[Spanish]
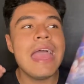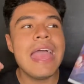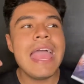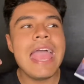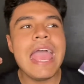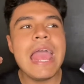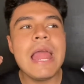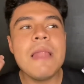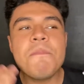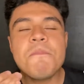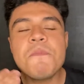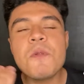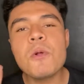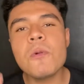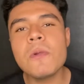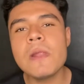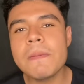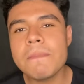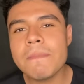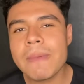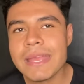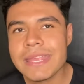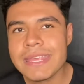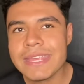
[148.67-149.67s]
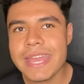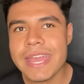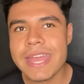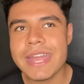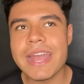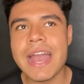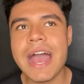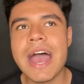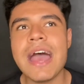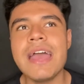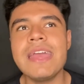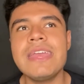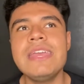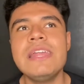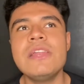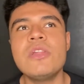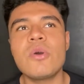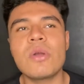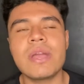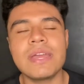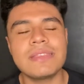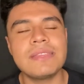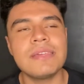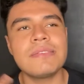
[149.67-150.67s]
El problema llega y
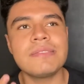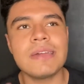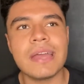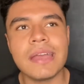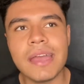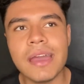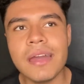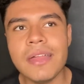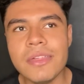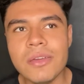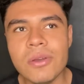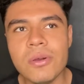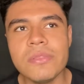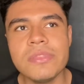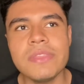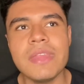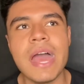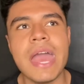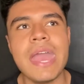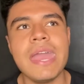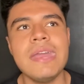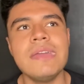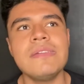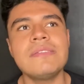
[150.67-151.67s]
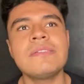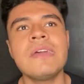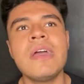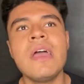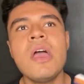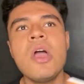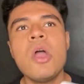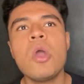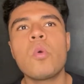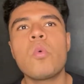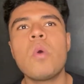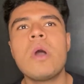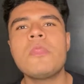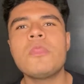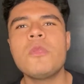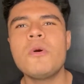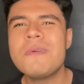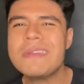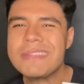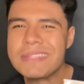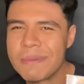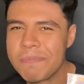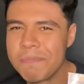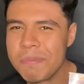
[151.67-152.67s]
lo que te saca de onda es
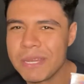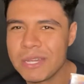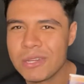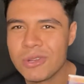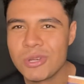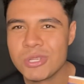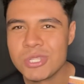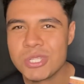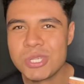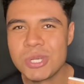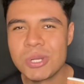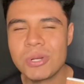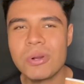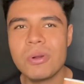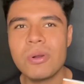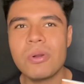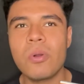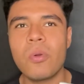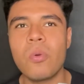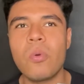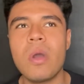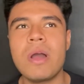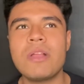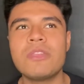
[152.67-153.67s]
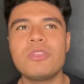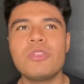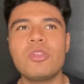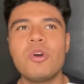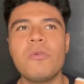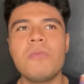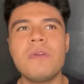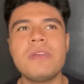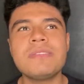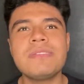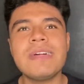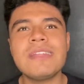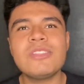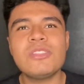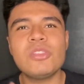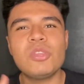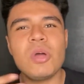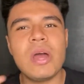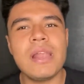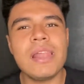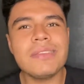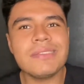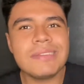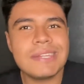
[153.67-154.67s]
cuando ves a Pinocho, cuando ves a
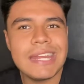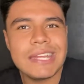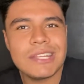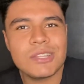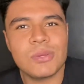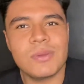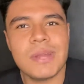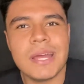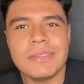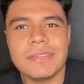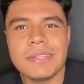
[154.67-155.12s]
todas las criaturas